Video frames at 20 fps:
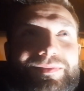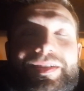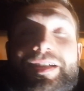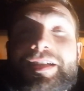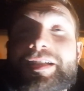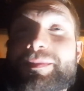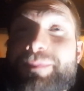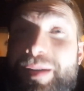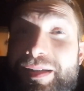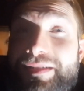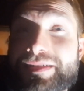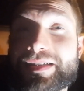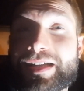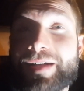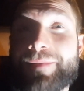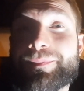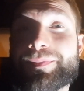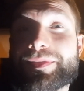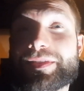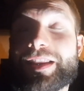
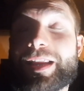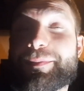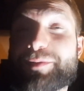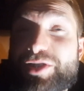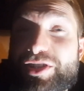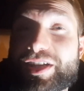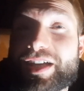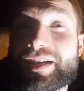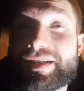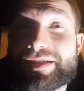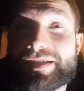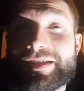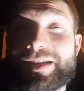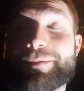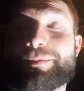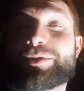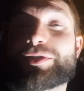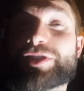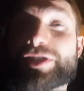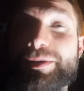niezbędna dla przyjaźni,
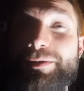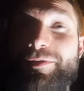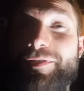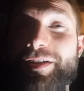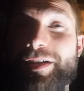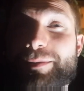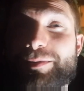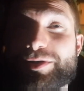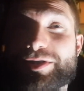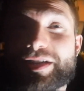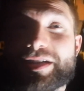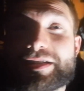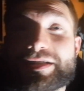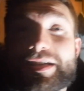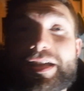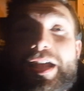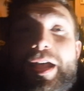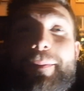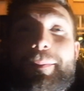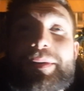dla podtrzymywania
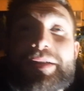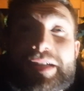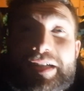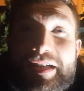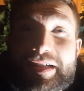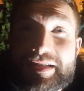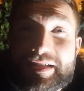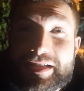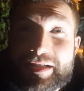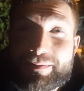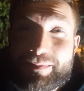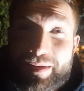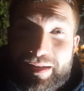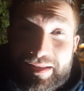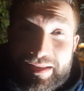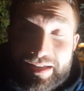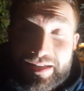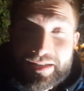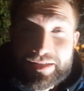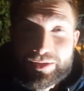przyjaźni. Betania jest
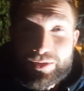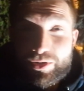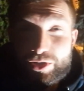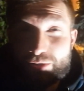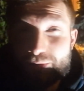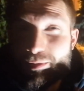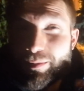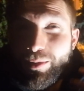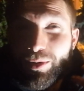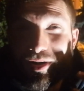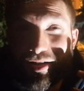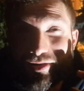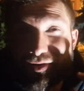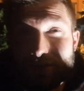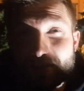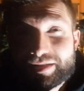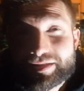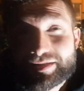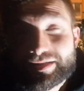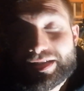niezbędna dlatego, żeby Boga
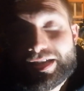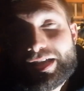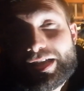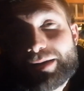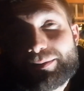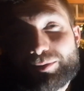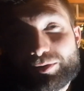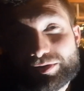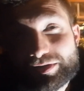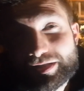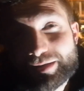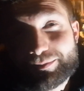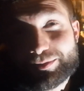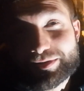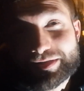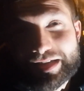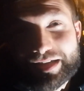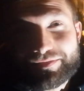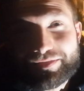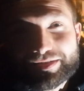coraz mocniej
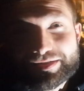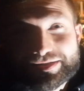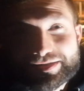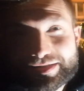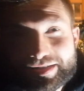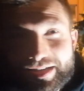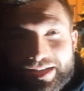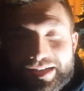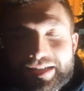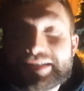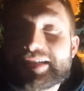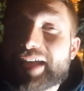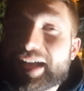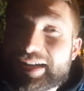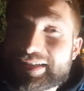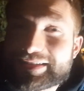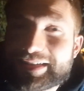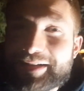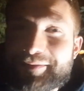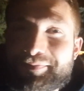poznawać.
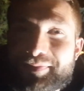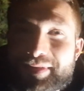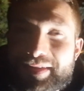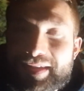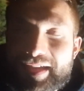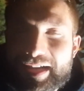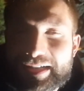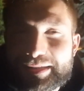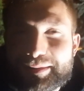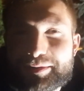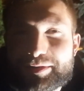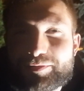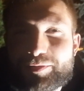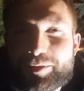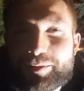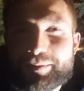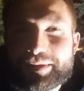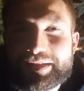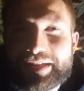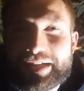Jak tam, jak tam z
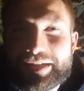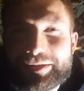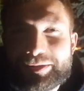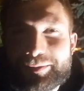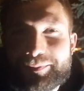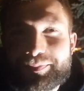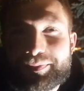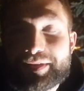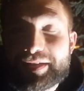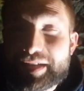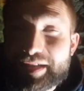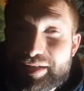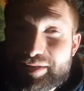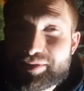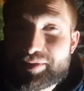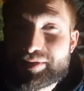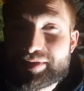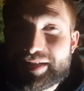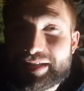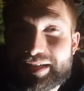Twoją Betanią?
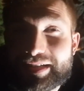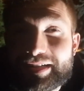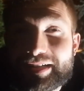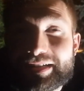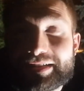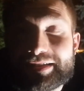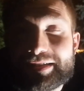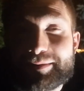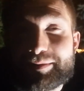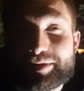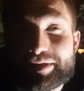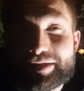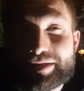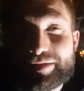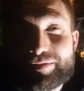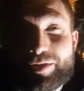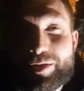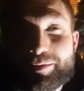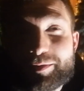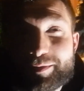Jezus na kilka dni przed
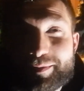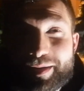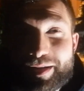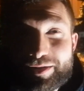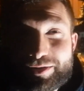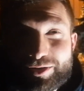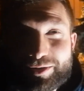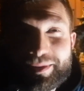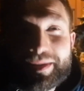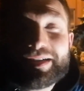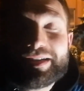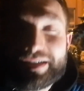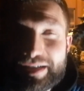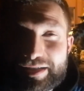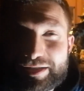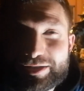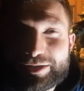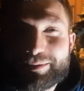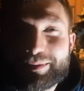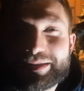swoją śmiercią
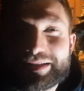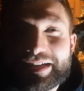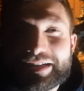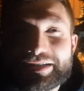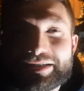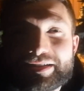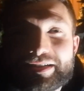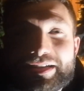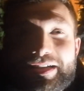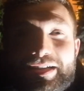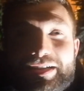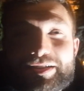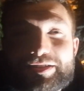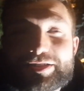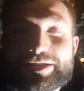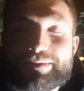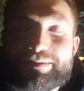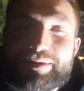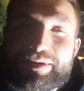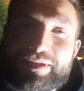idzie do Betanii,
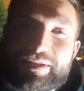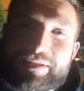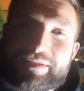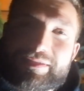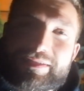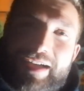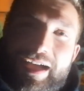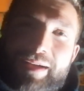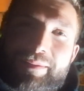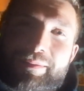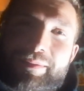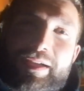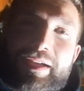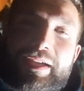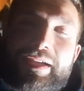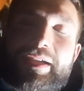żeby tam,